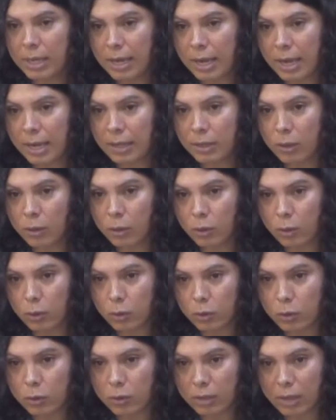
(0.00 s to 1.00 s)

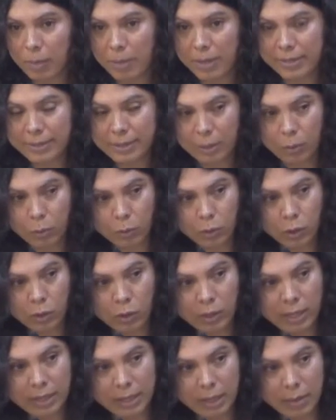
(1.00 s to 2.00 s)
años de
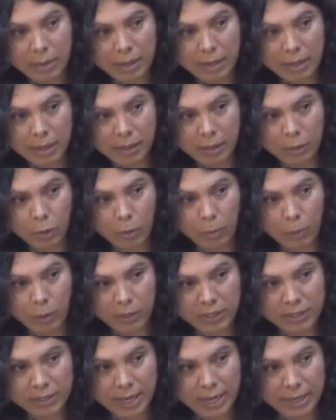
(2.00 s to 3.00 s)
persecución a través de dictos
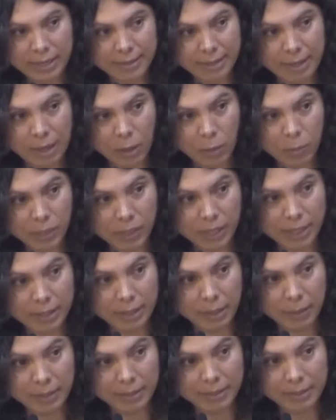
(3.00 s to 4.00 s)
policiales a la comunidad
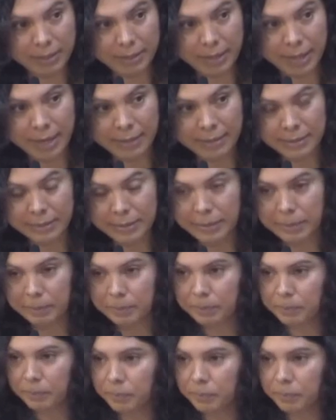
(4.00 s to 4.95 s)
travesti trans.